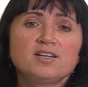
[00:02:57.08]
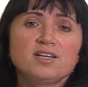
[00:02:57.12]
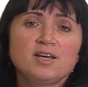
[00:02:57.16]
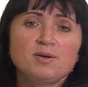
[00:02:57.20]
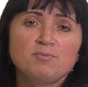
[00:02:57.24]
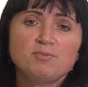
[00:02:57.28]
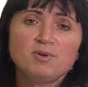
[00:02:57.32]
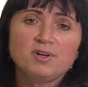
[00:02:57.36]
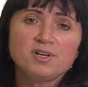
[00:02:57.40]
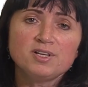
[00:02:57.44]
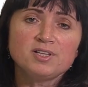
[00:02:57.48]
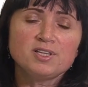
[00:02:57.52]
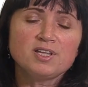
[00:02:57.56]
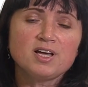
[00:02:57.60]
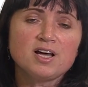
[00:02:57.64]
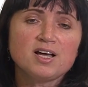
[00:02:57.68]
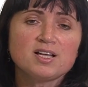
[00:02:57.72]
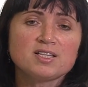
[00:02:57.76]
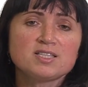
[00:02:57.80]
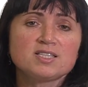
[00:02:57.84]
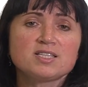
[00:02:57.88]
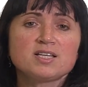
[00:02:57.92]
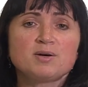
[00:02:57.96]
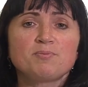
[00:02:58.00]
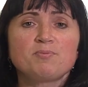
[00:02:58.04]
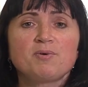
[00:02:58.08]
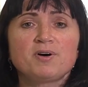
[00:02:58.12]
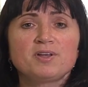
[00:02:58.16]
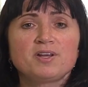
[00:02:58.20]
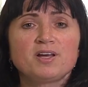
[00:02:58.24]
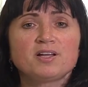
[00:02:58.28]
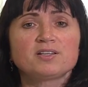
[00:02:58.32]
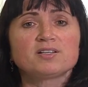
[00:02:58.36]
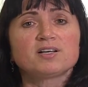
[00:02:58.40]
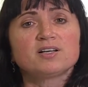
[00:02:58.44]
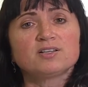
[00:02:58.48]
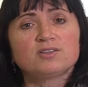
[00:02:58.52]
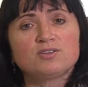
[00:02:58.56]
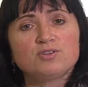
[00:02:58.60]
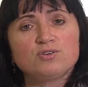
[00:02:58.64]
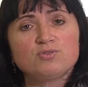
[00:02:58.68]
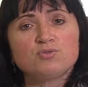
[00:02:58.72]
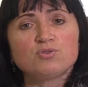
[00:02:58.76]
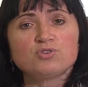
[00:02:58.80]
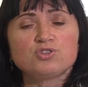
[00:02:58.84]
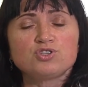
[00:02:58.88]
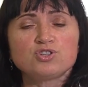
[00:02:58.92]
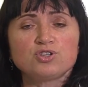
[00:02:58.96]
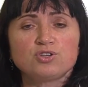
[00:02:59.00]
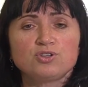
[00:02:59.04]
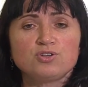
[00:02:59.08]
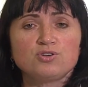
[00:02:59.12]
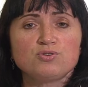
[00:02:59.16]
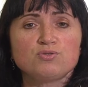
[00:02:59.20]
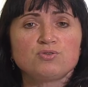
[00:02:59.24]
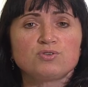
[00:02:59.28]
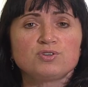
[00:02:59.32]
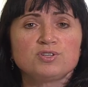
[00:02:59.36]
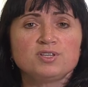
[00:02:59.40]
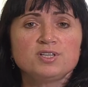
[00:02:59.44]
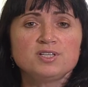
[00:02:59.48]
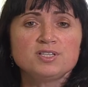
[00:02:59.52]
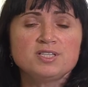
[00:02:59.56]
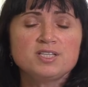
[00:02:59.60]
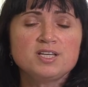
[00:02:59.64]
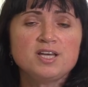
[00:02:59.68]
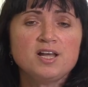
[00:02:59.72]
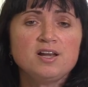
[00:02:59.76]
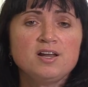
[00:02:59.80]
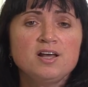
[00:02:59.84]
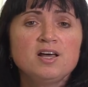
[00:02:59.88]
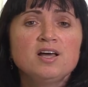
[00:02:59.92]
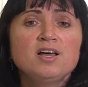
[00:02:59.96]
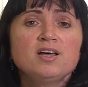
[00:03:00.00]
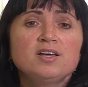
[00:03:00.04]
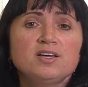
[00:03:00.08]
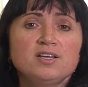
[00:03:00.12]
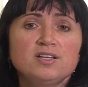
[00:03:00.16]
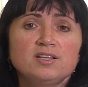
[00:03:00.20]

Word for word: реабилитация порядка 3 3-4 недель,